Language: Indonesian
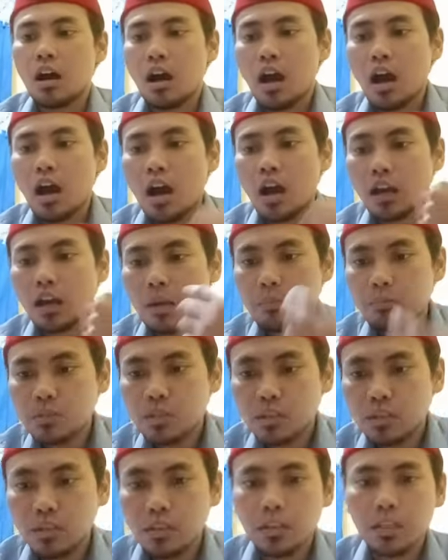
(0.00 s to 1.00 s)
haram
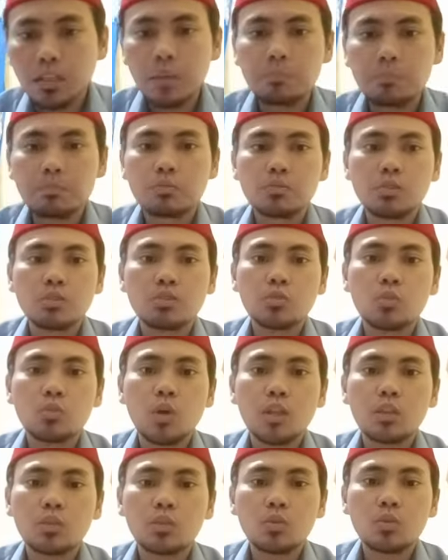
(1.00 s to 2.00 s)
setiap
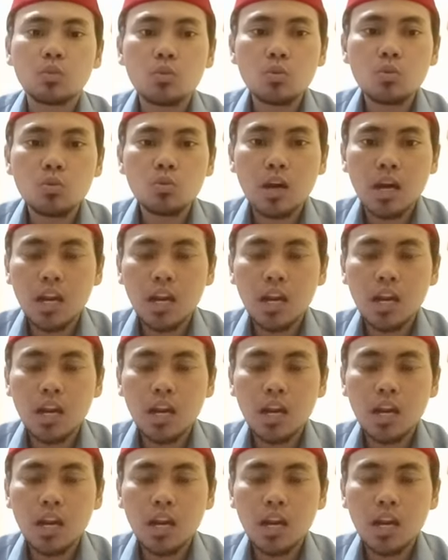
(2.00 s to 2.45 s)
sesuatu